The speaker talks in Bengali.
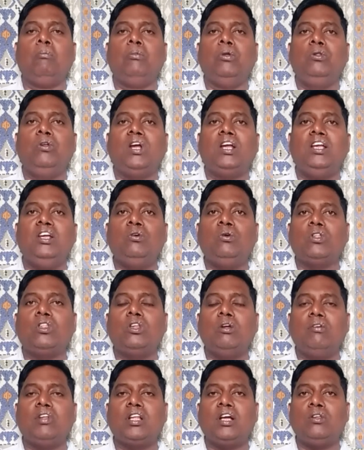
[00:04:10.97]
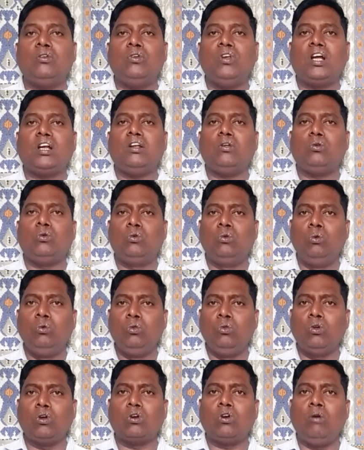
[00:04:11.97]
বন্ধুরা কি করতে হবে তার জন্য একটা
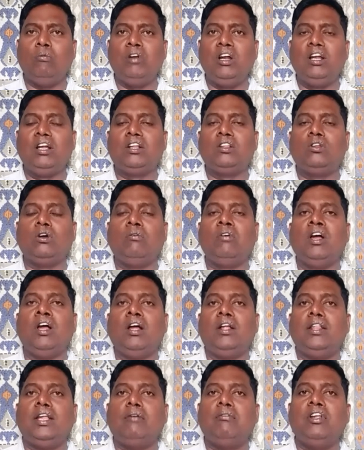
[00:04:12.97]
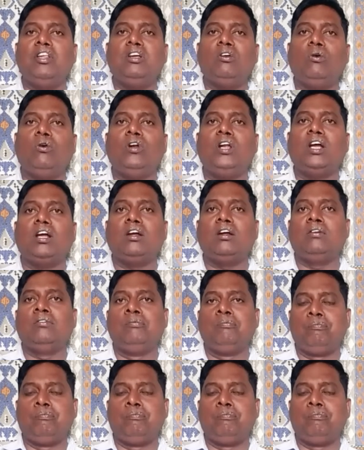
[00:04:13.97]
সুন্দর কমেন্ট লিখতে হবে দেখবেন যে অনেক